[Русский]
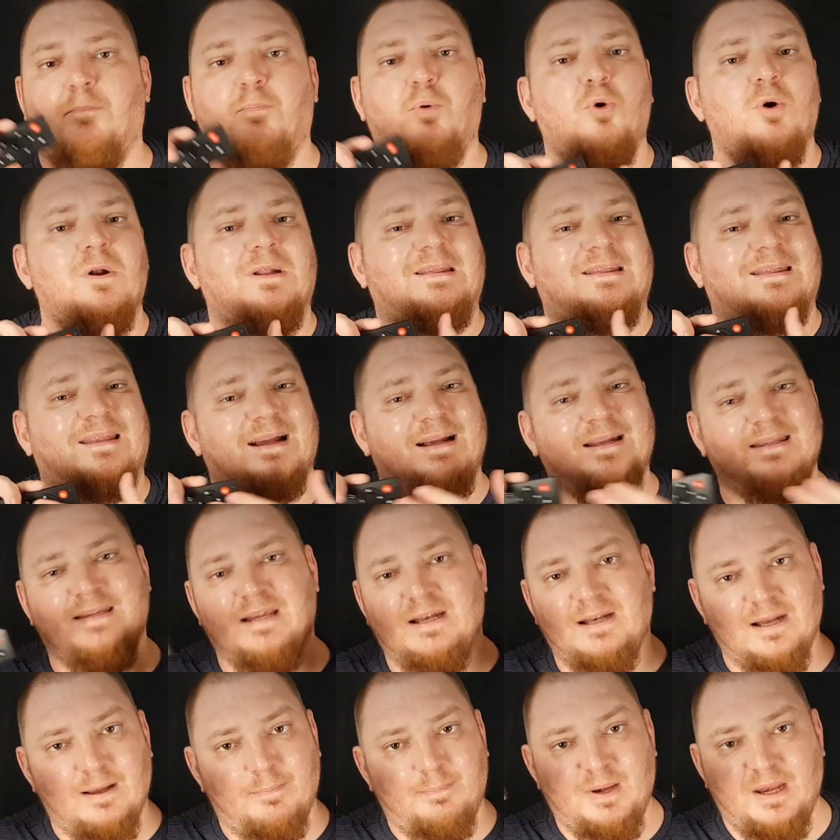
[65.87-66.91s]
Пульт
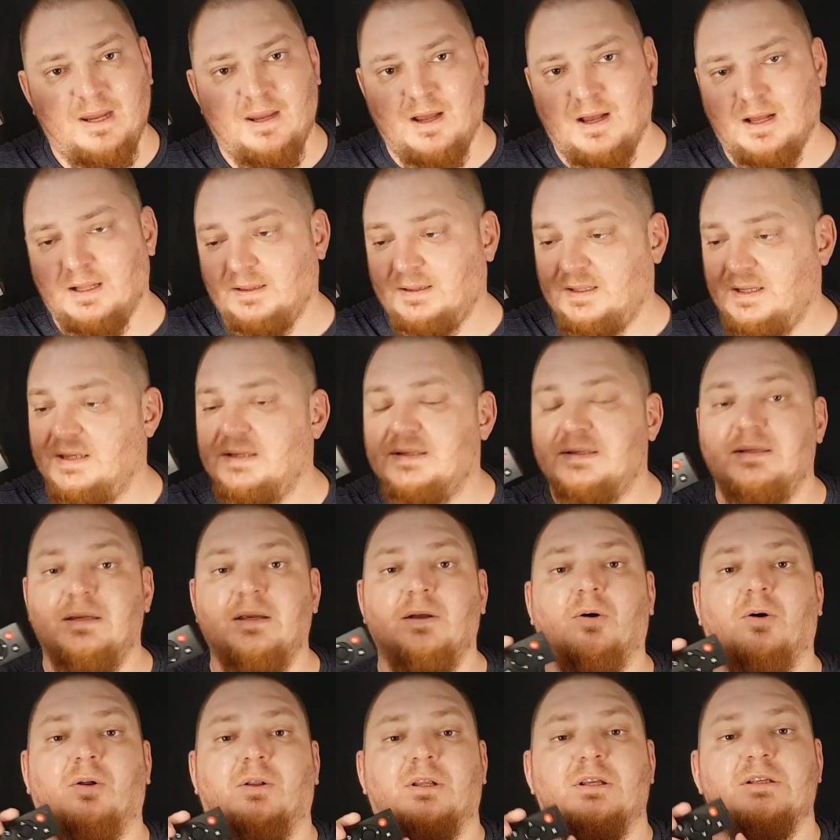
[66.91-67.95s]
тактильно приятный,
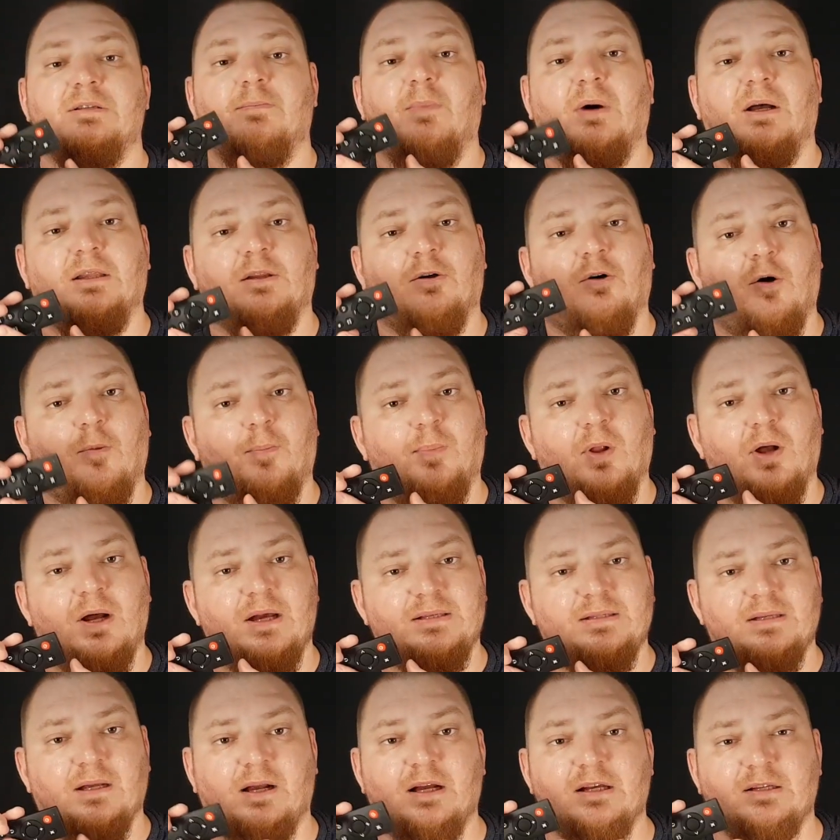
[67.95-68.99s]
сделан из матового
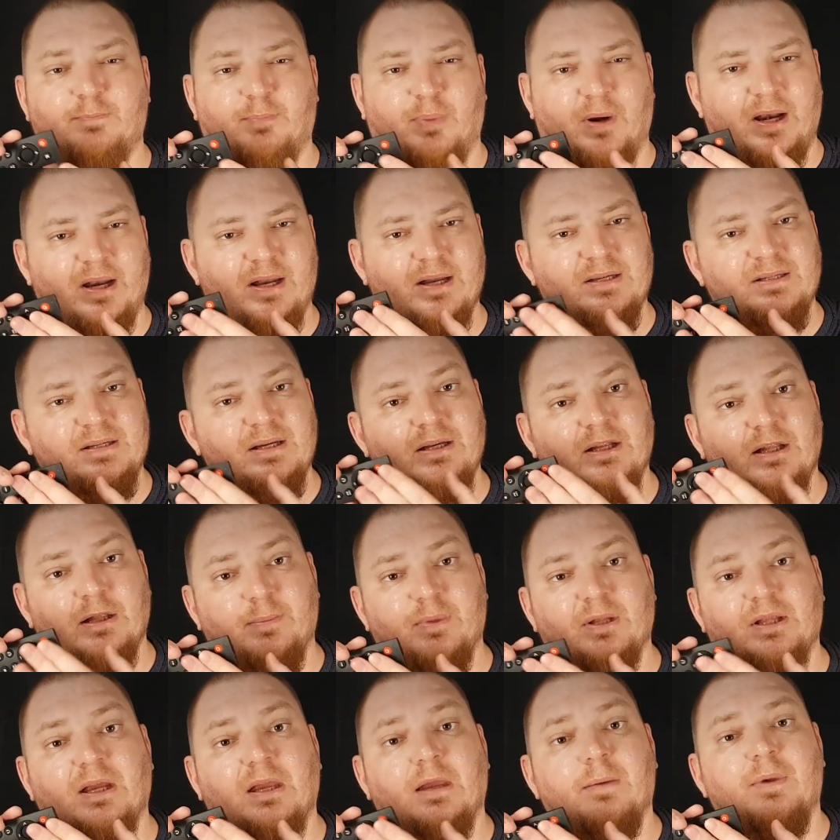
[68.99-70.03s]
пластика с
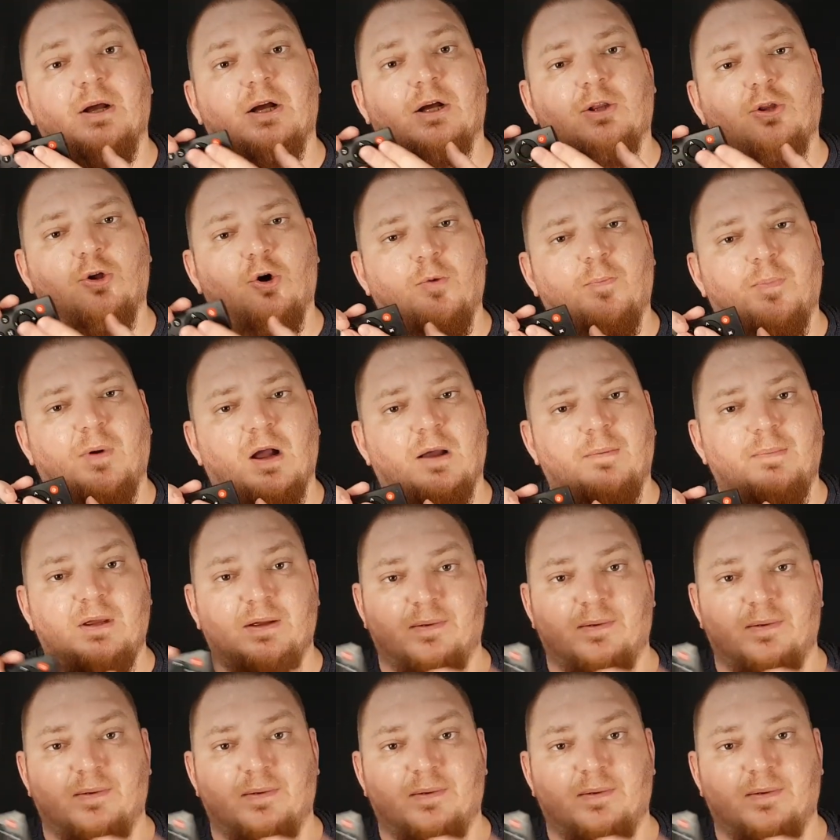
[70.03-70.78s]
прорезиненными такими кнопками.